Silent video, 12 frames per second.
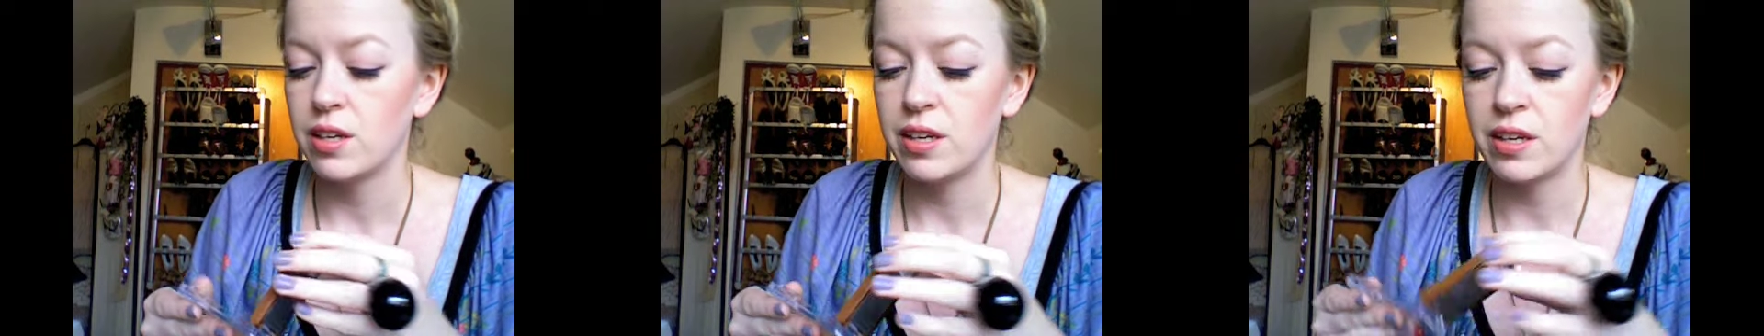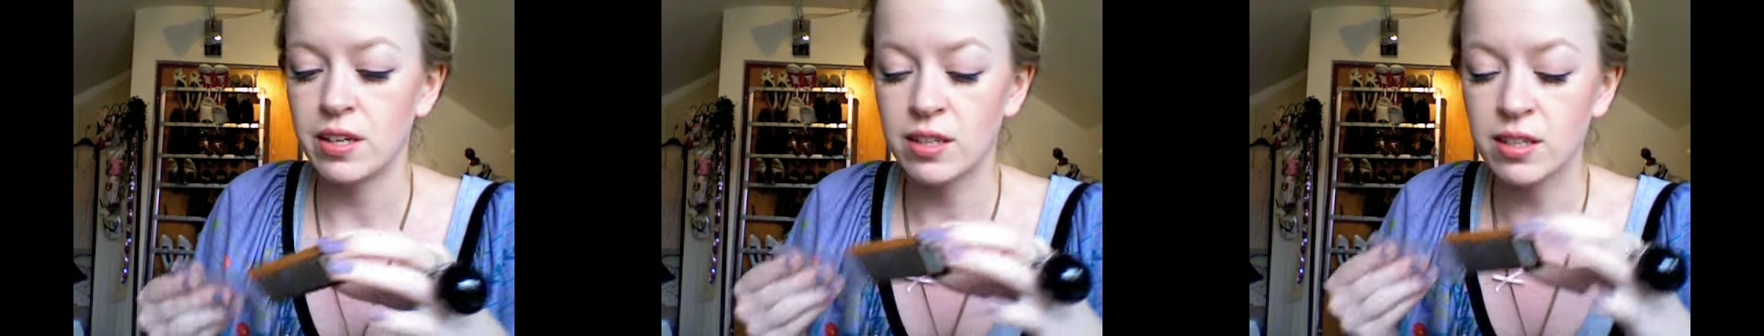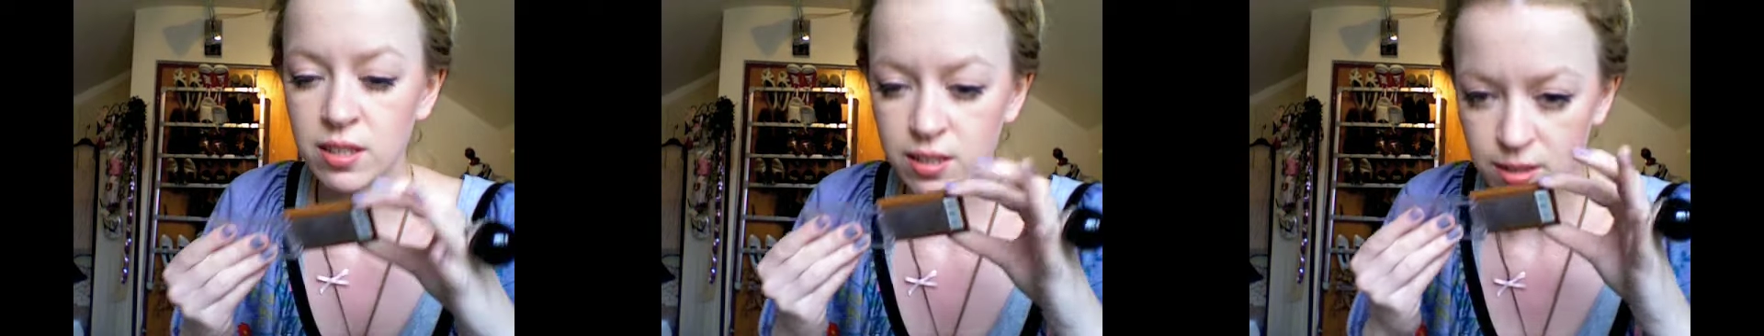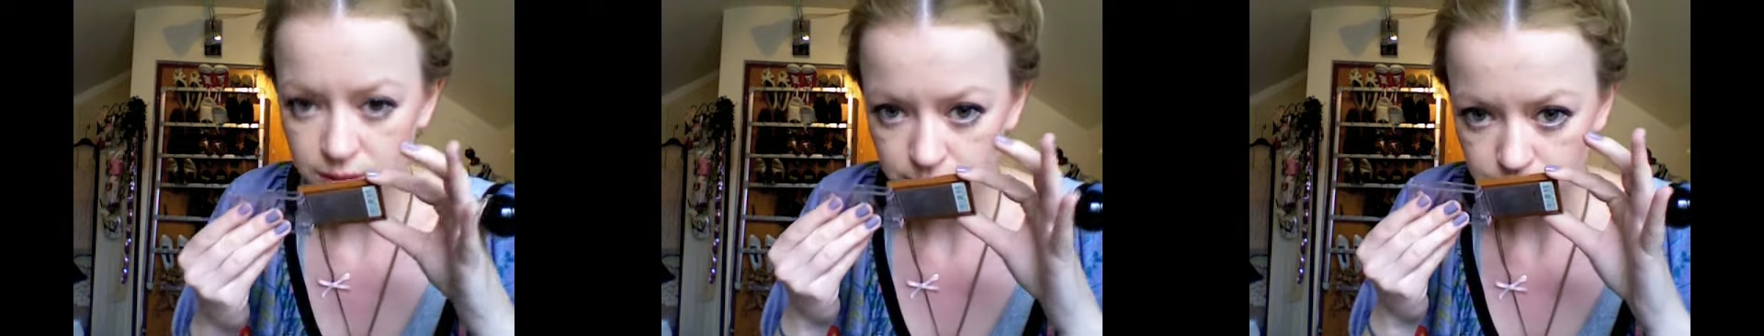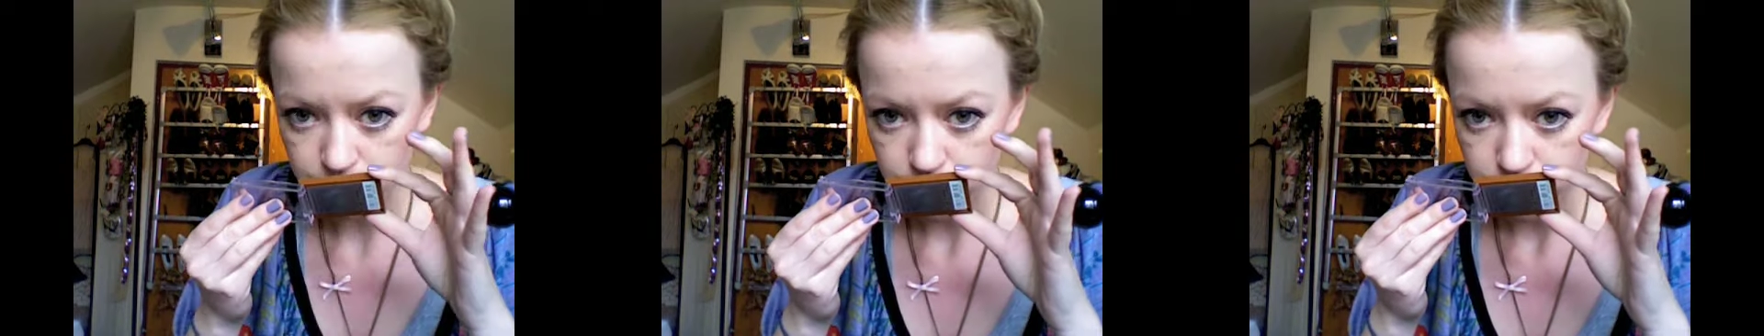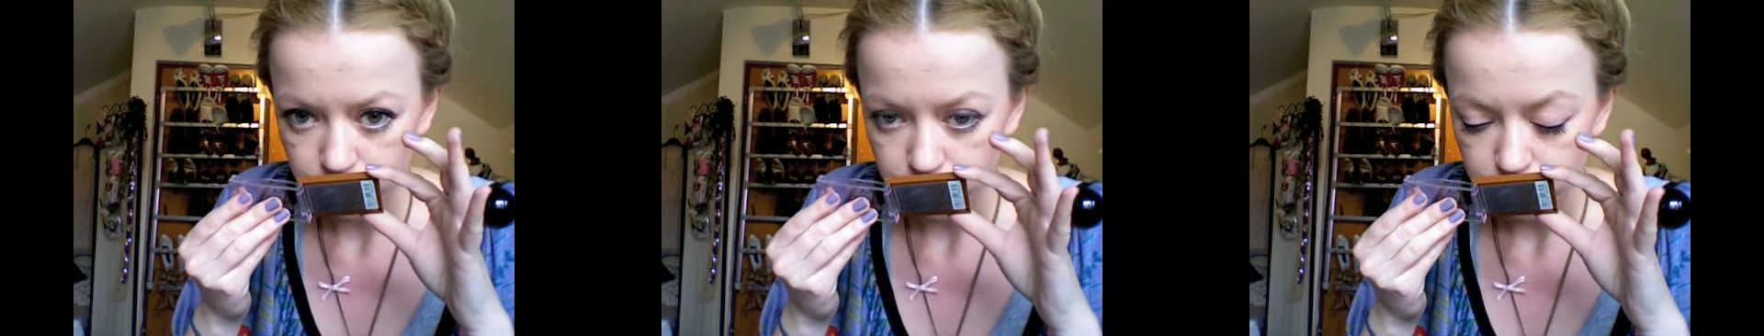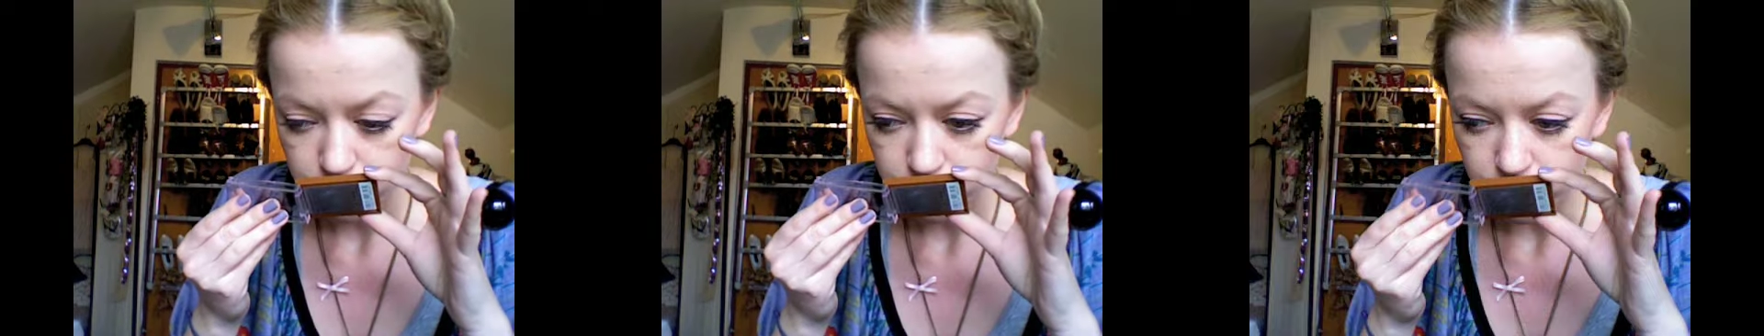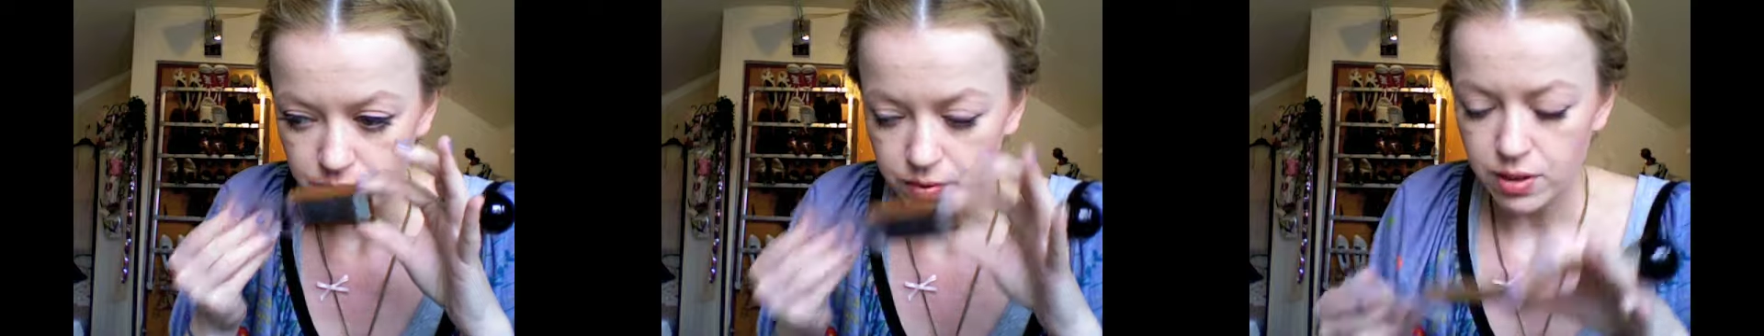Er riecht
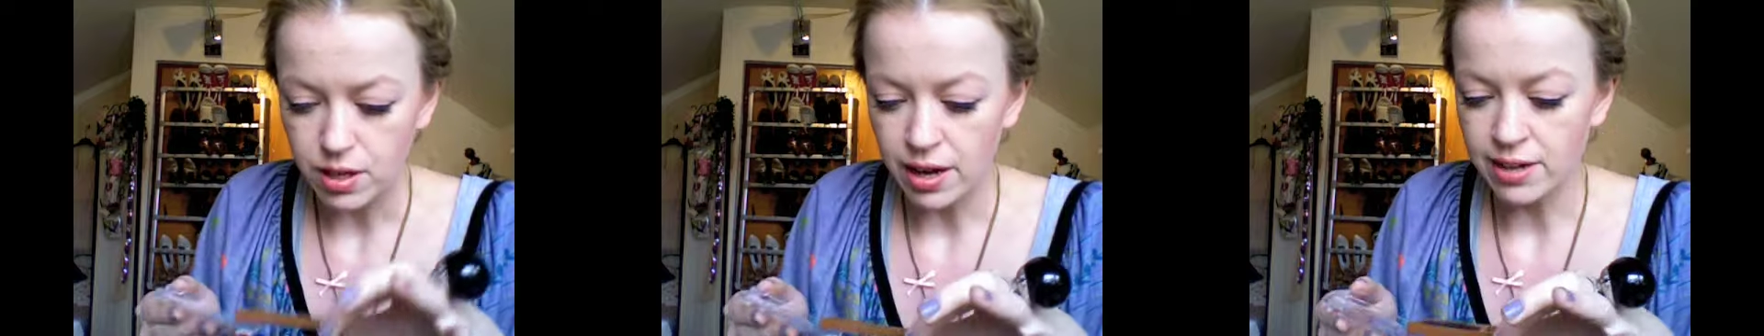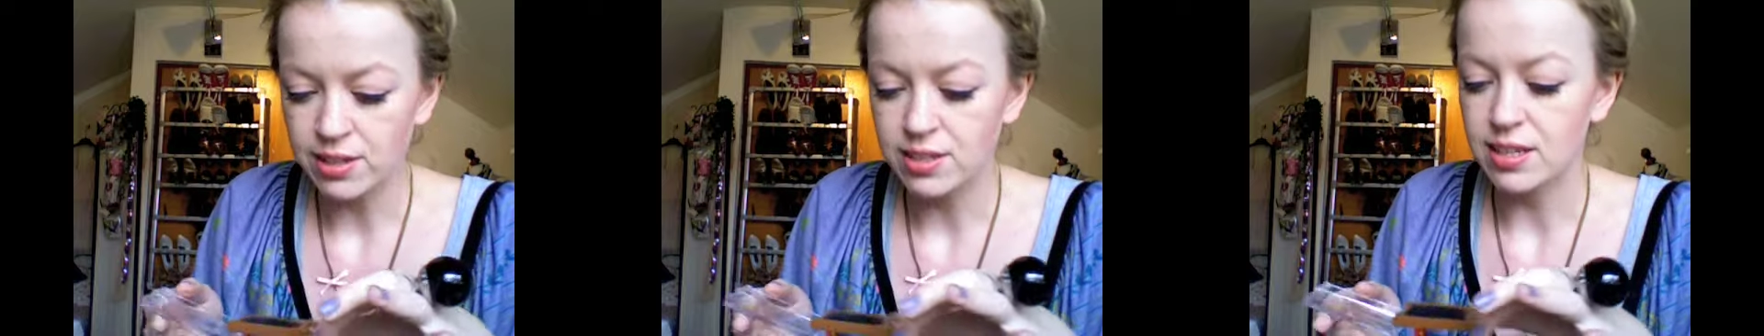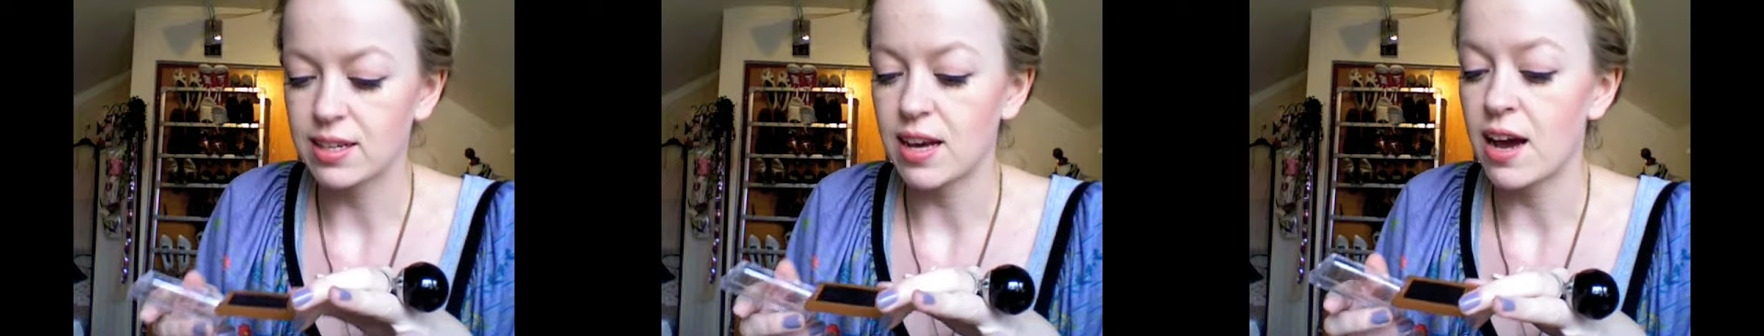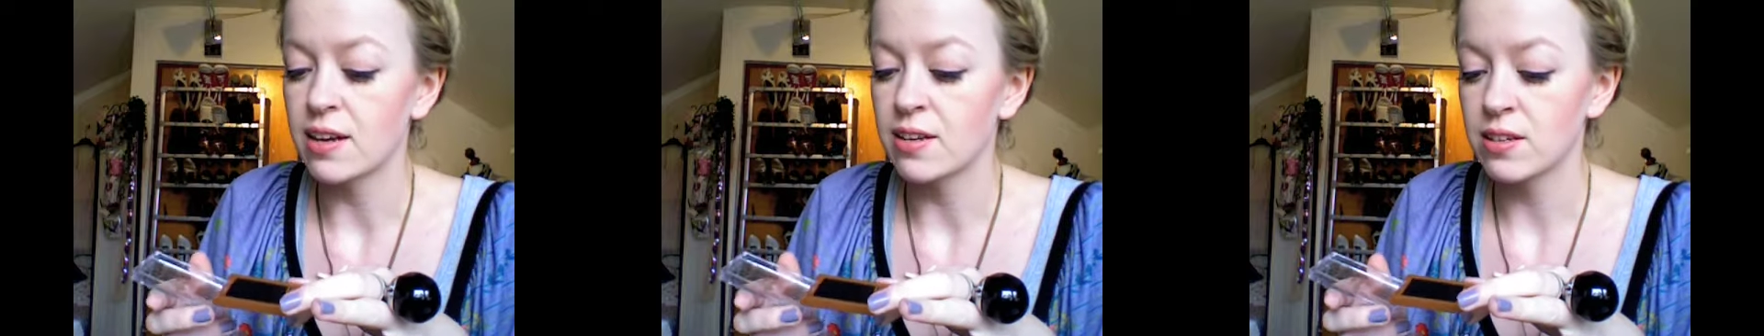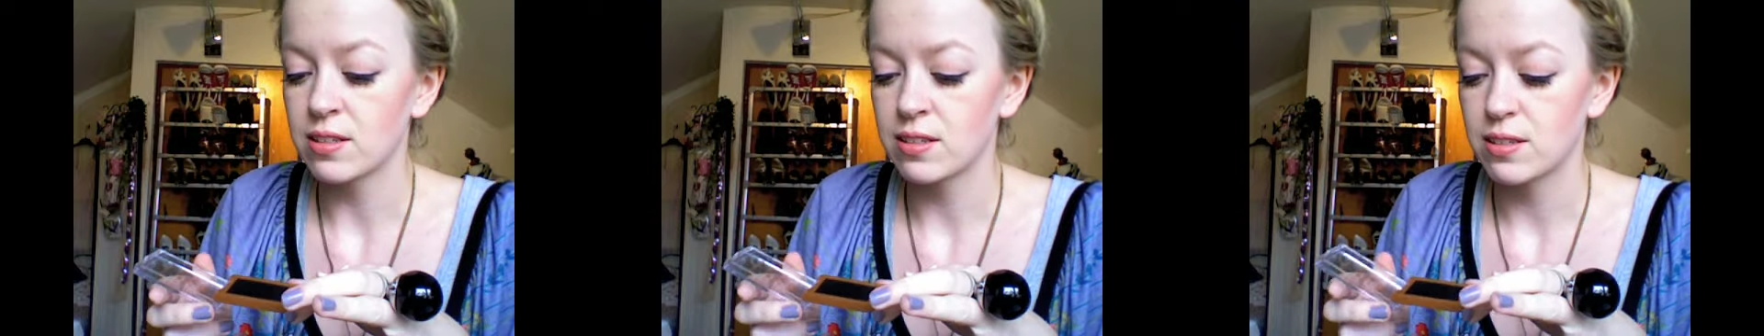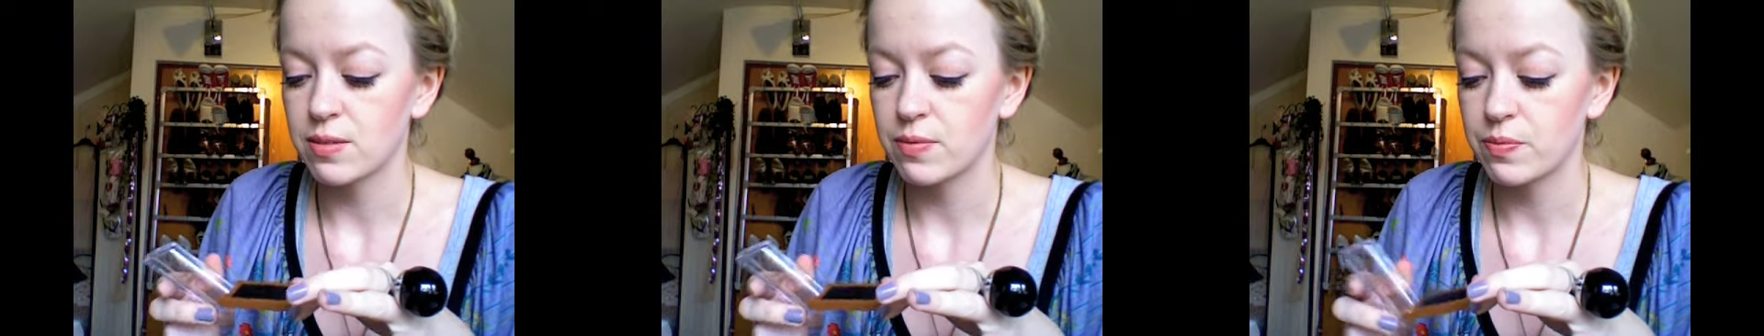eigentlich nach gar nichts.